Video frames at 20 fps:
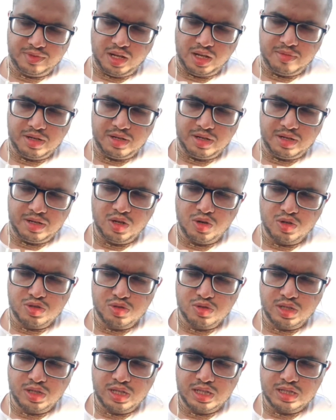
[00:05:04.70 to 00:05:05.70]
আমরা দেখি
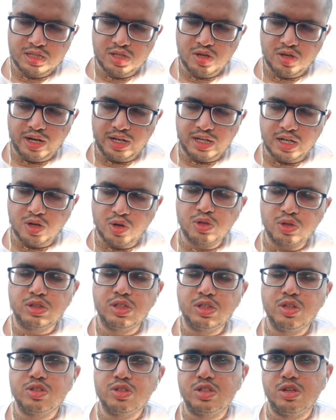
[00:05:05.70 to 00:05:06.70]
অর্জুন কী ছিল একটা
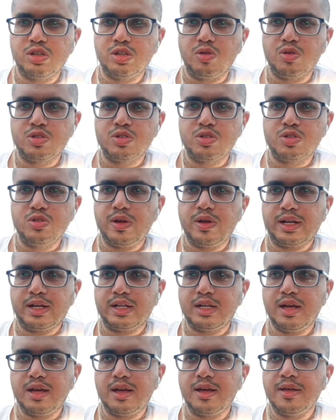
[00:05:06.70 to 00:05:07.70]
ক্ষত্রিয় ছিল অর্জুন তো
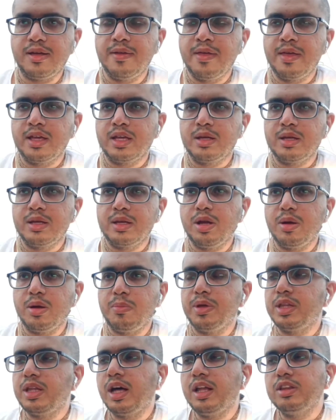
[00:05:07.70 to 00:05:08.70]
একটা কি বলে
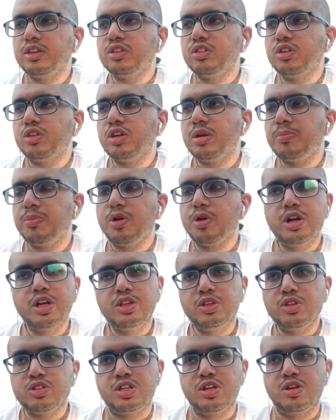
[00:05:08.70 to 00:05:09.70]
বেদান্ত এর
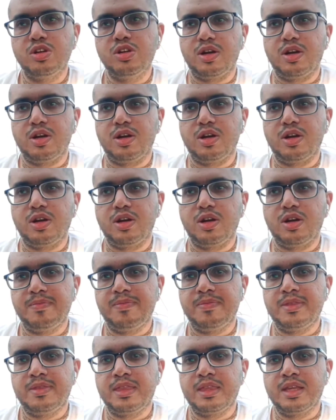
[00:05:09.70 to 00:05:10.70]
পণ্ডিত ছিল না
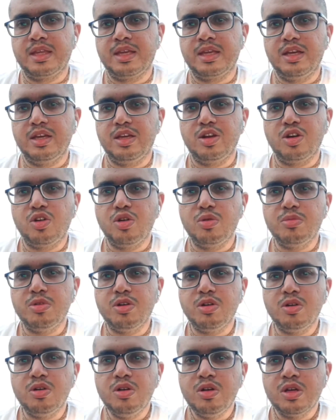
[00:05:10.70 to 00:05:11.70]

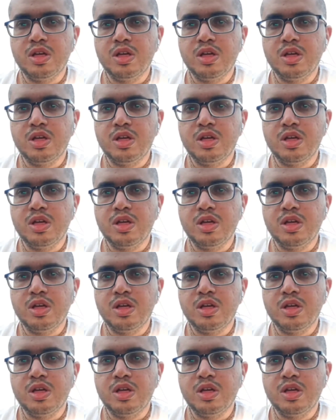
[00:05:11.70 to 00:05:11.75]
এরকমও